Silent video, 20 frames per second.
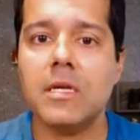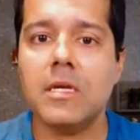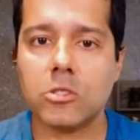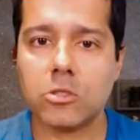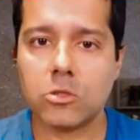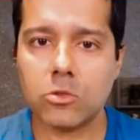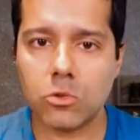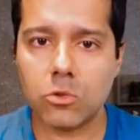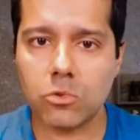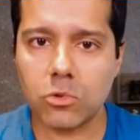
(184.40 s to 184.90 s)

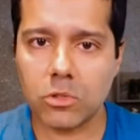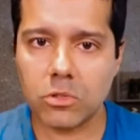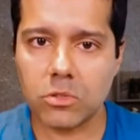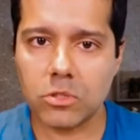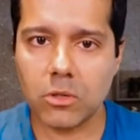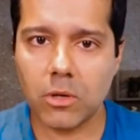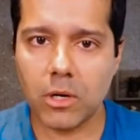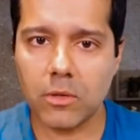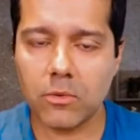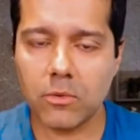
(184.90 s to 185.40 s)
estrutura o
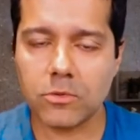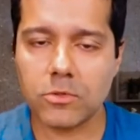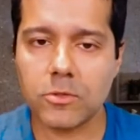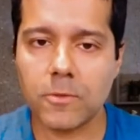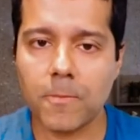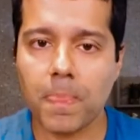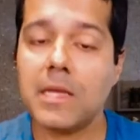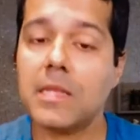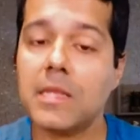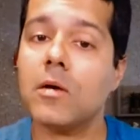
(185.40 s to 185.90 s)
seu anúncio.
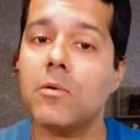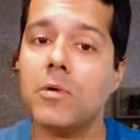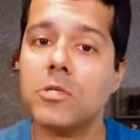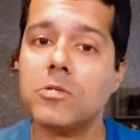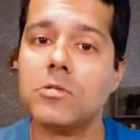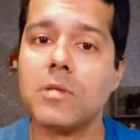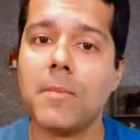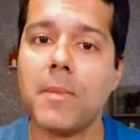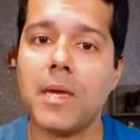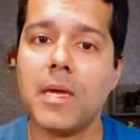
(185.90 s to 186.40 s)
Então,
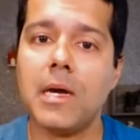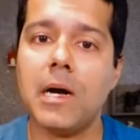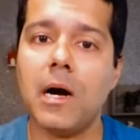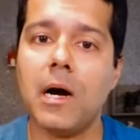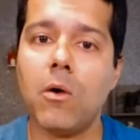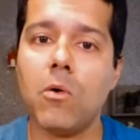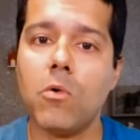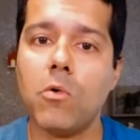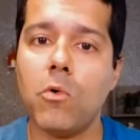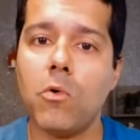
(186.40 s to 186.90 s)
isso também é
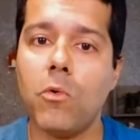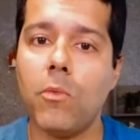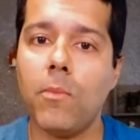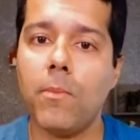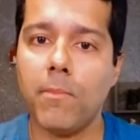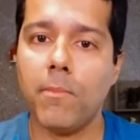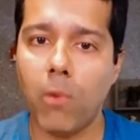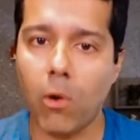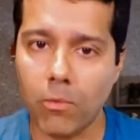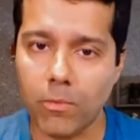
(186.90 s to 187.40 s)
algo
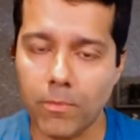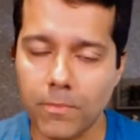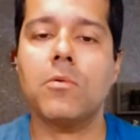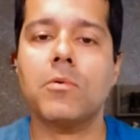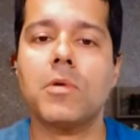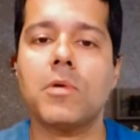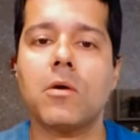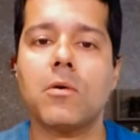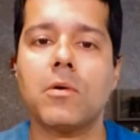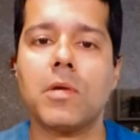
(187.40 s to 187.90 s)
bom. O
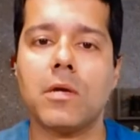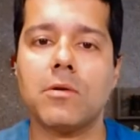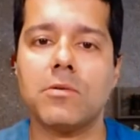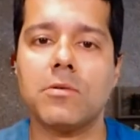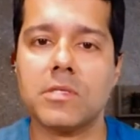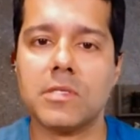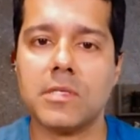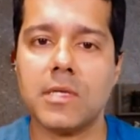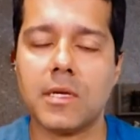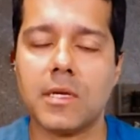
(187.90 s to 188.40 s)
que eu quero
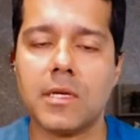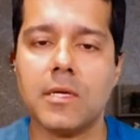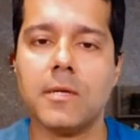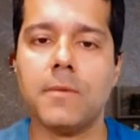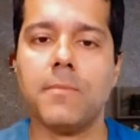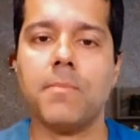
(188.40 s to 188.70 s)
dizer aqui?